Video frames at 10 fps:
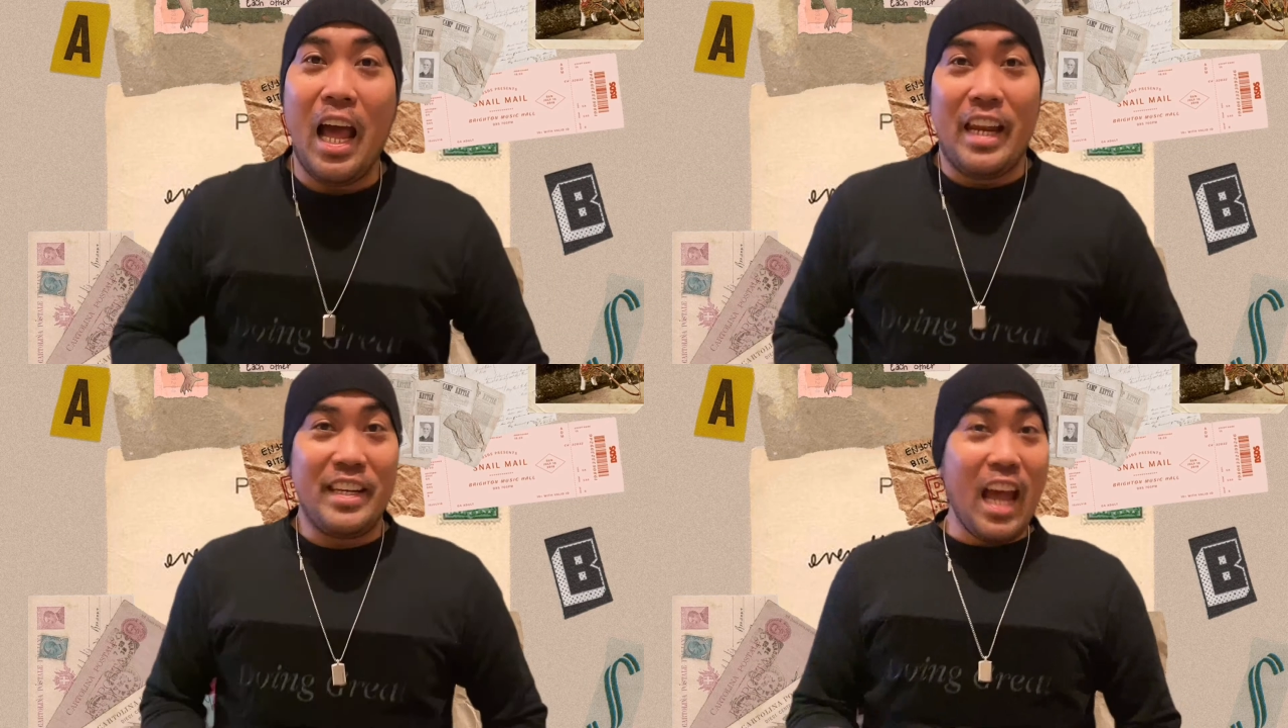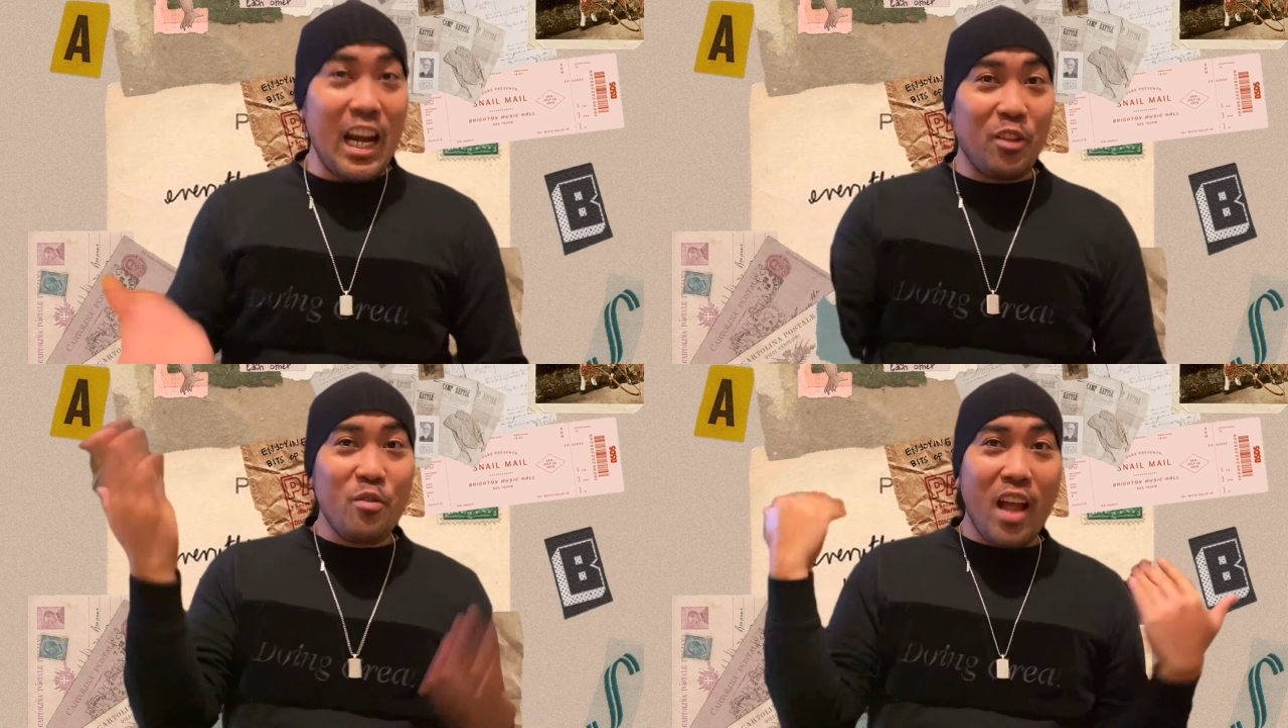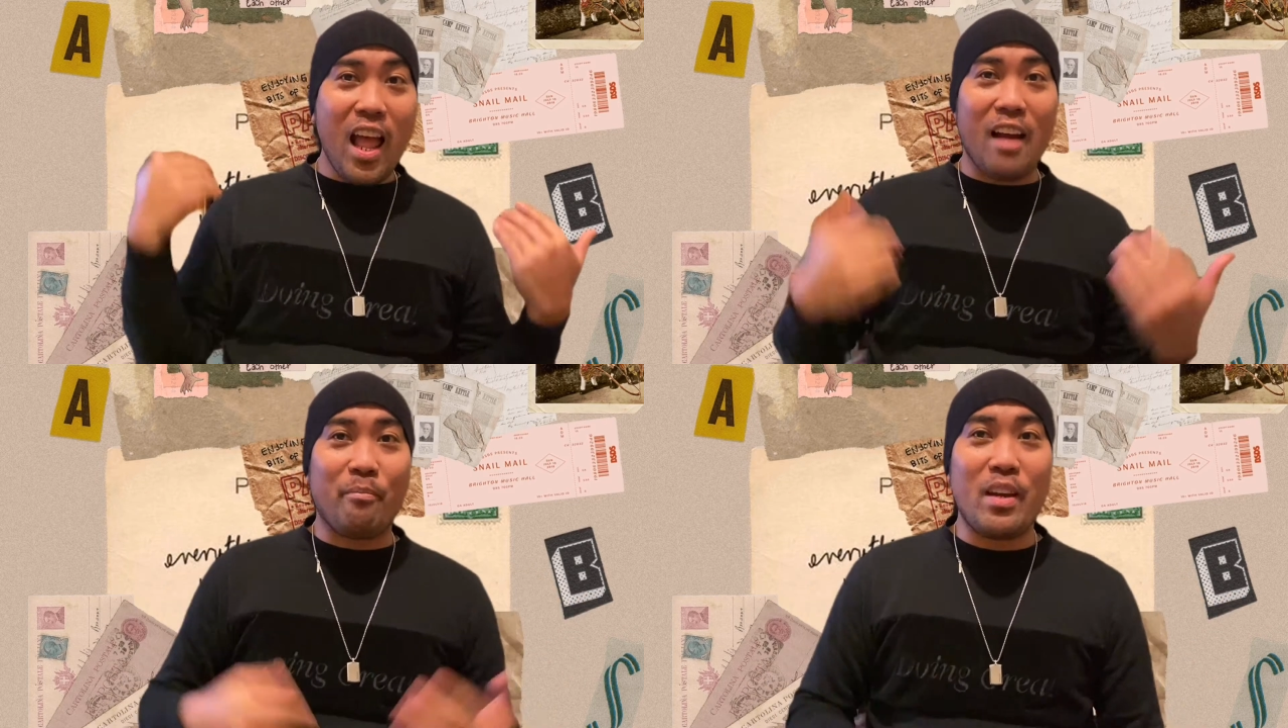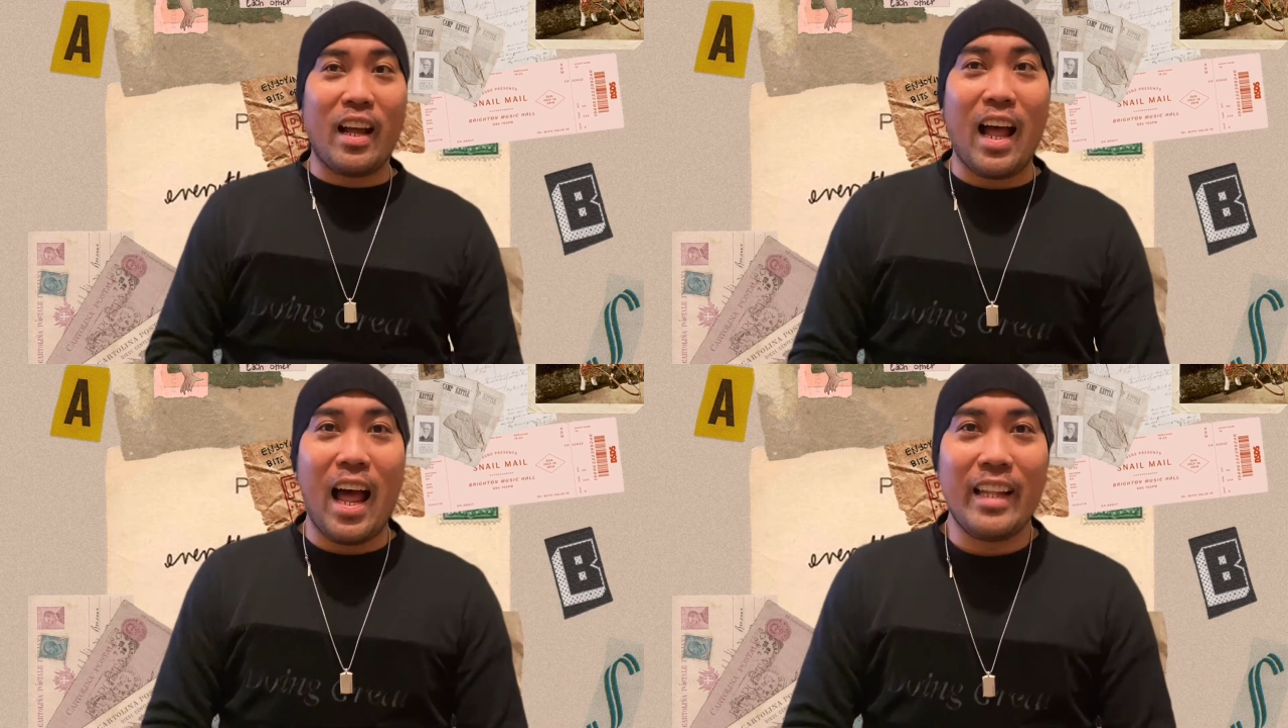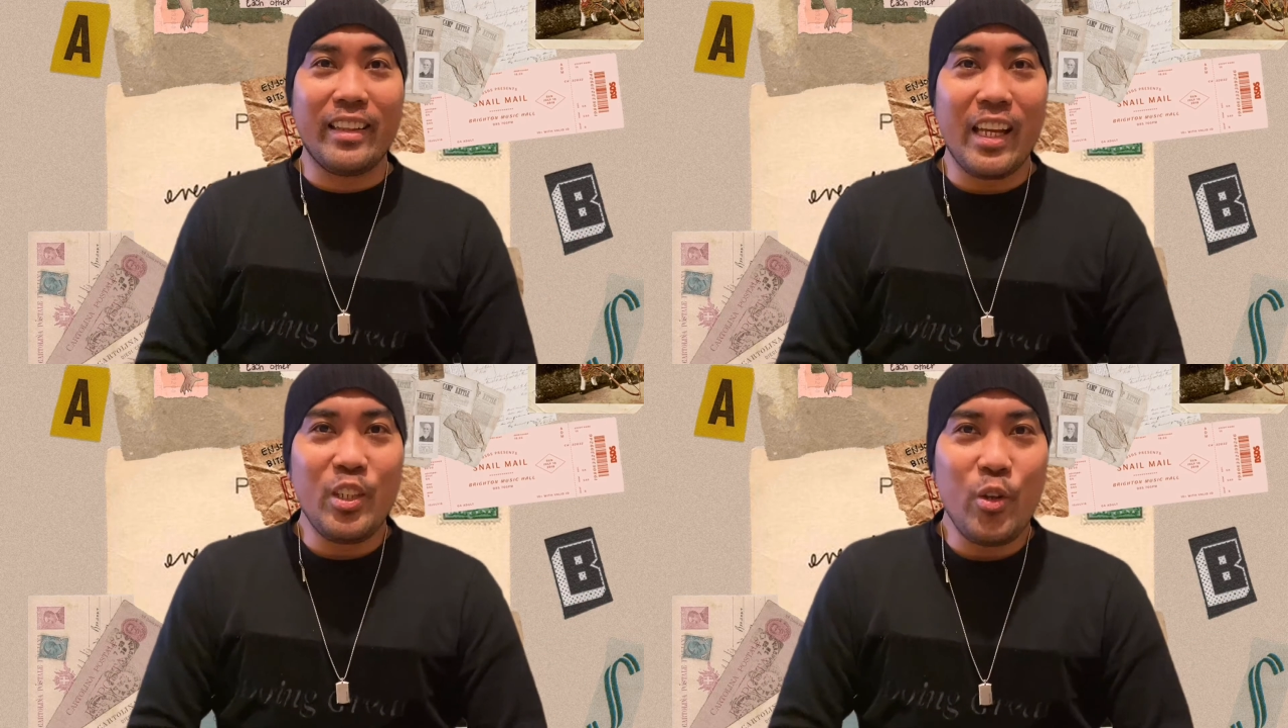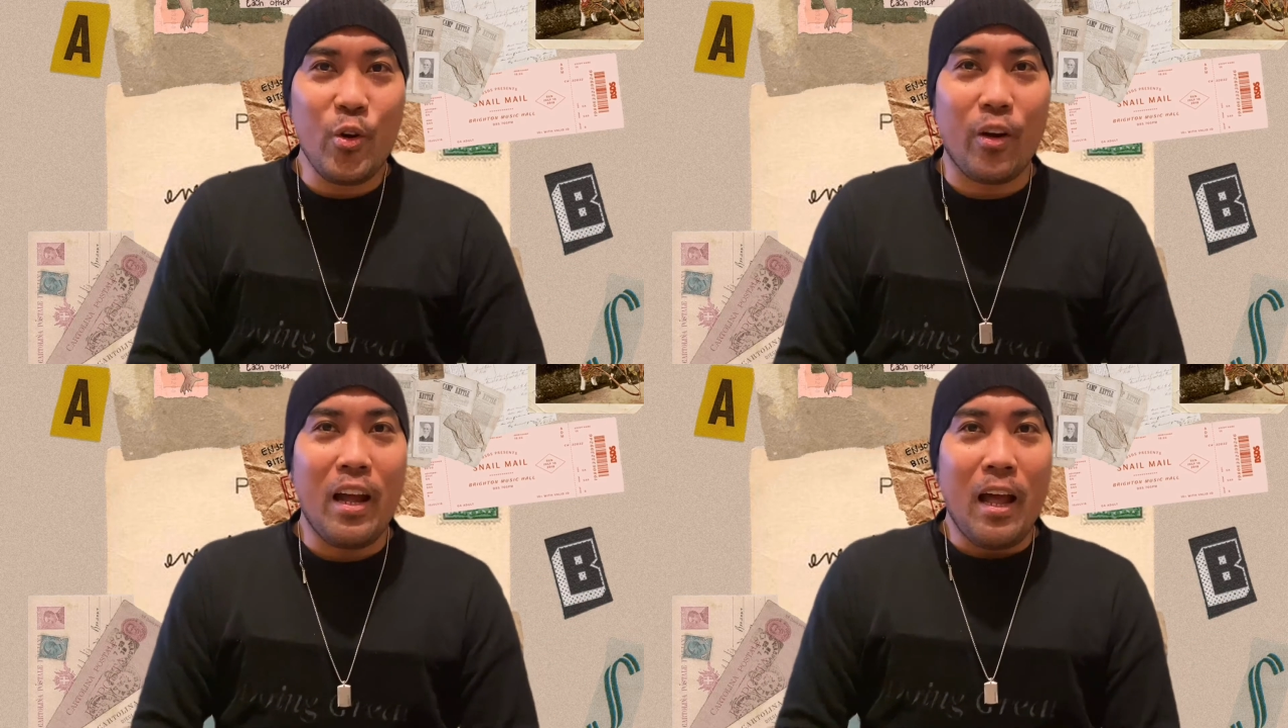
Narito na ang pinakaantay nyo.